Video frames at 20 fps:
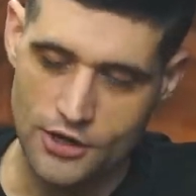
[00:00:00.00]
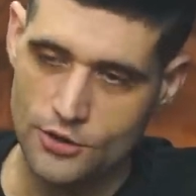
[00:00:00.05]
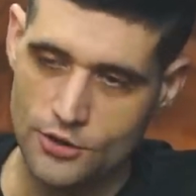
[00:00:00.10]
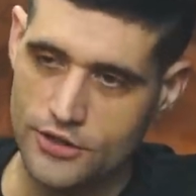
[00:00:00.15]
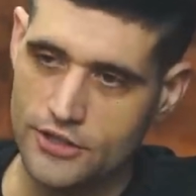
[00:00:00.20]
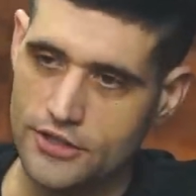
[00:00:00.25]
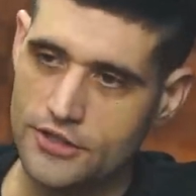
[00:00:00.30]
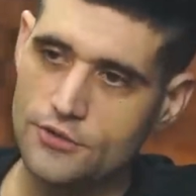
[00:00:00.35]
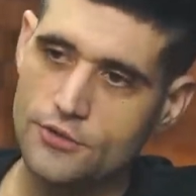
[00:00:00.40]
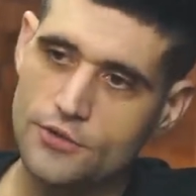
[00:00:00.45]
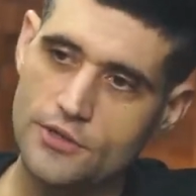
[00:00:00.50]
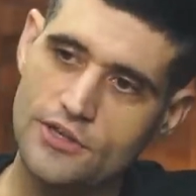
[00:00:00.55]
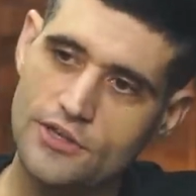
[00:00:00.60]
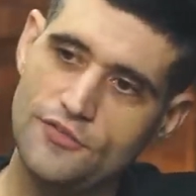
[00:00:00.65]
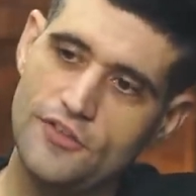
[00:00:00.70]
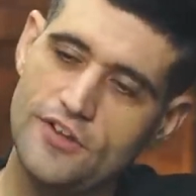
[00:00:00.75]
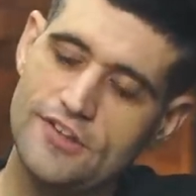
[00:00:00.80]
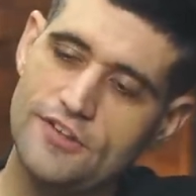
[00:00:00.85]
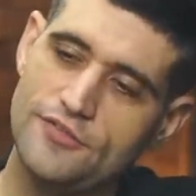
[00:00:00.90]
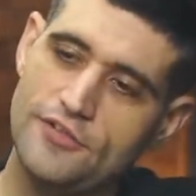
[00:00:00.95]
O que, que, o que, que
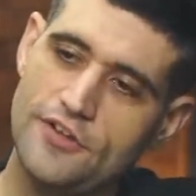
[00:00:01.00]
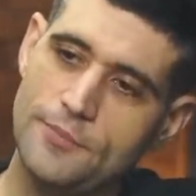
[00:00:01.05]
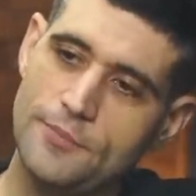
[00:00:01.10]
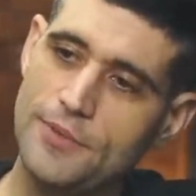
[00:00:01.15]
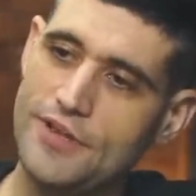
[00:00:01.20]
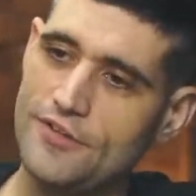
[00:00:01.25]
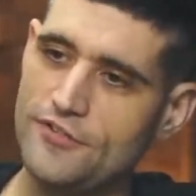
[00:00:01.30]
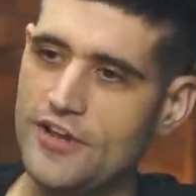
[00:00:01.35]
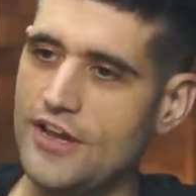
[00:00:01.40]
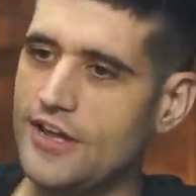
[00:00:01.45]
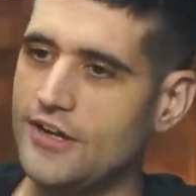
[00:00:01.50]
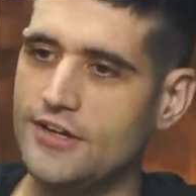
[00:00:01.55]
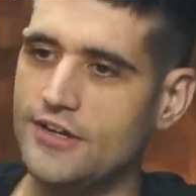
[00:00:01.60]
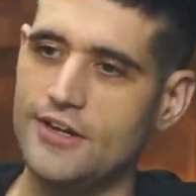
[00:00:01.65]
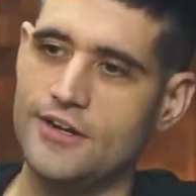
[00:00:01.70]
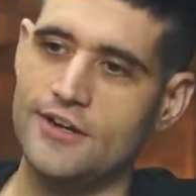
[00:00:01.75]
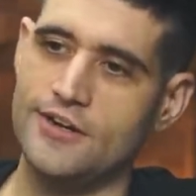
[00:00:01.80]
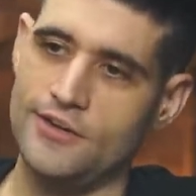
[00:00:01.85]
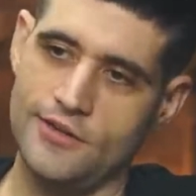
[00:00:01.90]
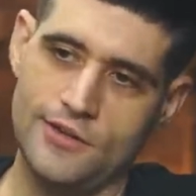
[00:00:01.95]
fez a Ferrari? Porque a Ferrari,
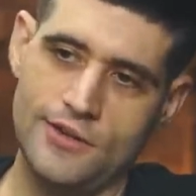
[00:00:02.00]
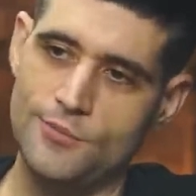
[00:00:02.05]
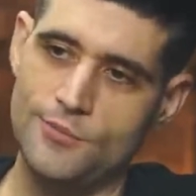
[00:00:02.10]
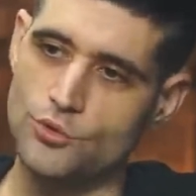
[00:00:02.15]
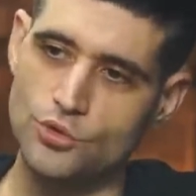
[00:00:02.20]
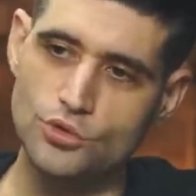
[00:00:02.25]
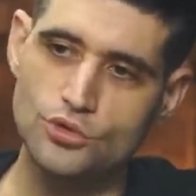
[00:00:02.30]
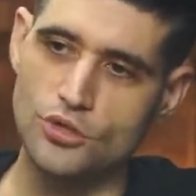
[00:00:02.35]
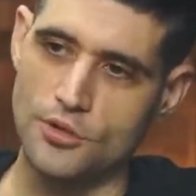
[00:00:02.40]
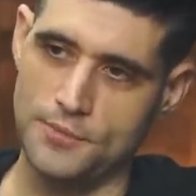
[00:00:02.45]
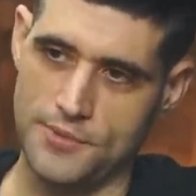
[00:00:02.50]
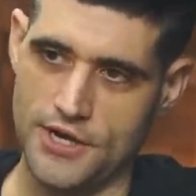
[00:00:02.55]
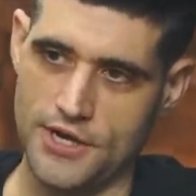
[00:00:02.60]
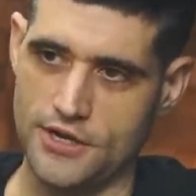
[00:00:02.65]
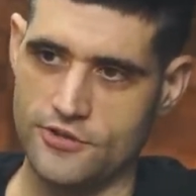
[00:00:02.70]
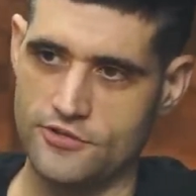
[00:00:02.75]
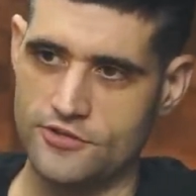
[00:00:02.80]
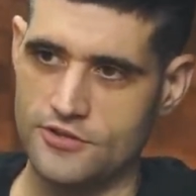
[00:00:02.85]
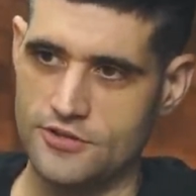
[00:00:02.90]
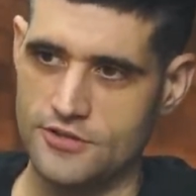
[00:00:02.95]
cara, era muito
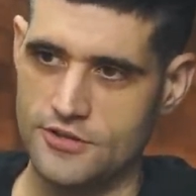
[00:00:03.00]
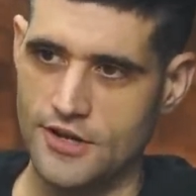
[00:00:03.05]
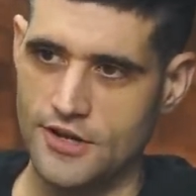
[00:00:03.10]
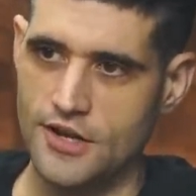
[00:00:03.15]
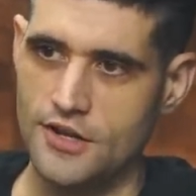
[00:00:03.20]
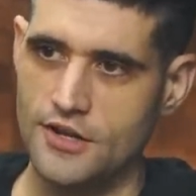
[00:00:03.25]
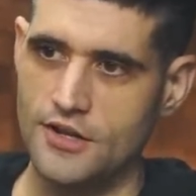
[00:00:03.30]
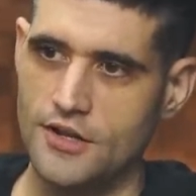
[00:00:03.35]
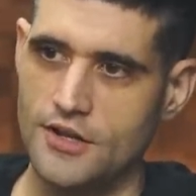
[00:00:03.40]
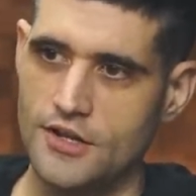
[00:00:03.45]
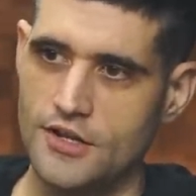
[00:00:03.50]
dominante, né?